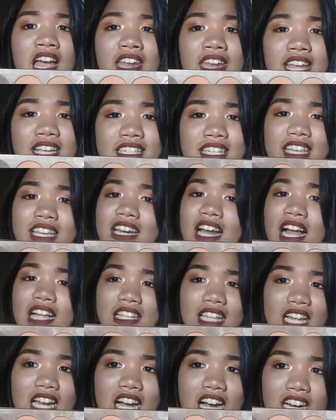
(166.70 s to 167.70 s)
nasira
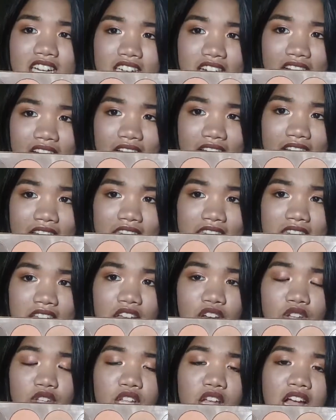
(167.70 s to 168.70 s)
talaga siya guys.
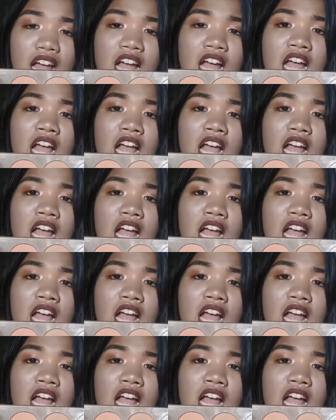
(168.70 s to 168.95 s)
Ano na,